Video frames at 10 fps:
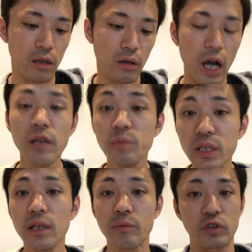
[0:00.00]

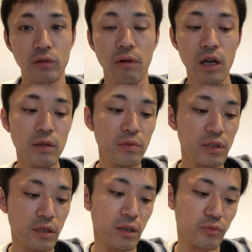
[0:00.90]
IBM ですよ
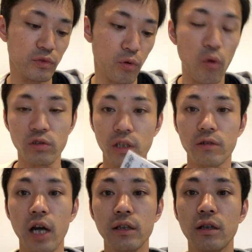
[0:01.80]
IBM の
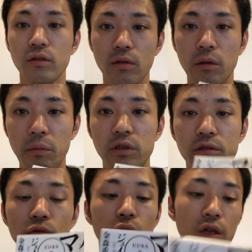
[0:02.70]
コンサル入ったりとか、まあ、
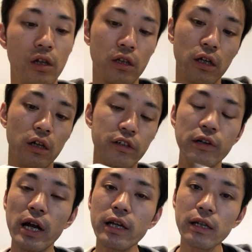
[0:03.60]
すごいなんか
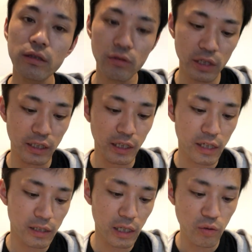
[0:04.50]
クライアントに
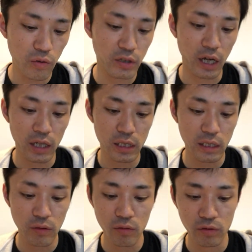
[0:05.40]
7000億か
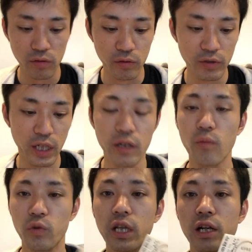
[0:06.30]
8000億の売り上げを
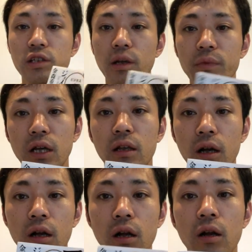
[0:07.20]
もたらしたみたいな、
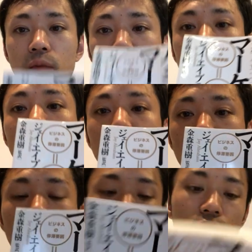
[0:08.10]
まあ、すごい
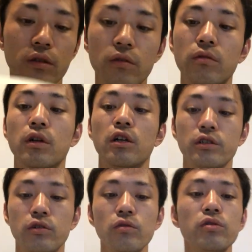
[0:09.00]
人なんですけど
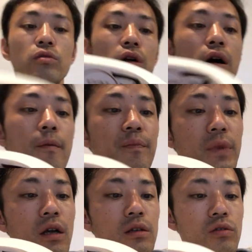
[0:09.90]
でその人が
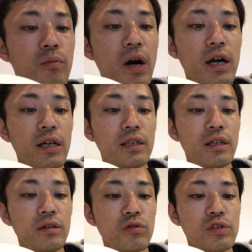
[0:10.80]
その
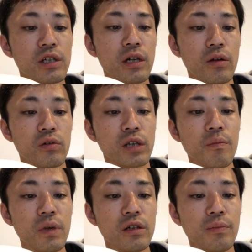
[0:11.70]
マーケティングの力を
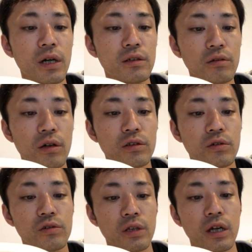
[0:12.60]
300%活
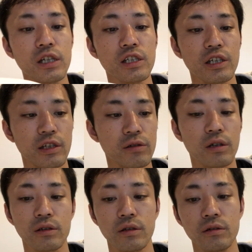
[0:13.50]
用して価値に気づ
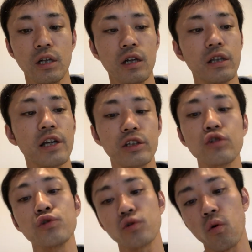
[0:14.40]
かせる第
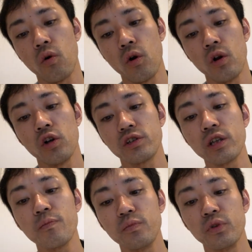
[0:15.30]
9章
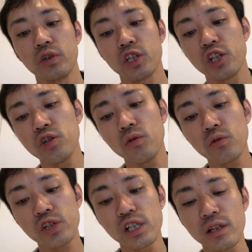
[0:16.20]
ステップ市場
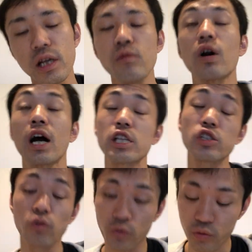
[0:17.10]
の信頼を勝
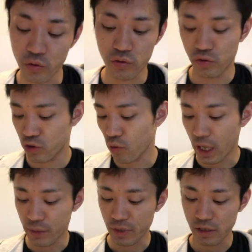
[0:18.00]
ち取るという章が
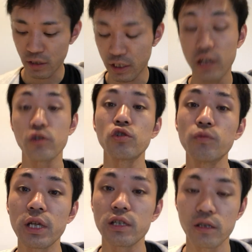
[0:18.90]
ありまして210
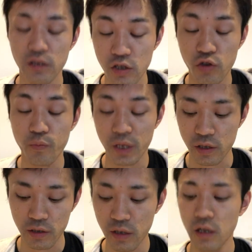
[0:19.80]
ページ ,10 ページ
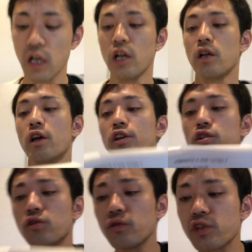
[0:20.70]
ですね
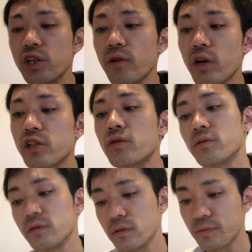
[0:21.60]
市場の信頼を勝ち取る、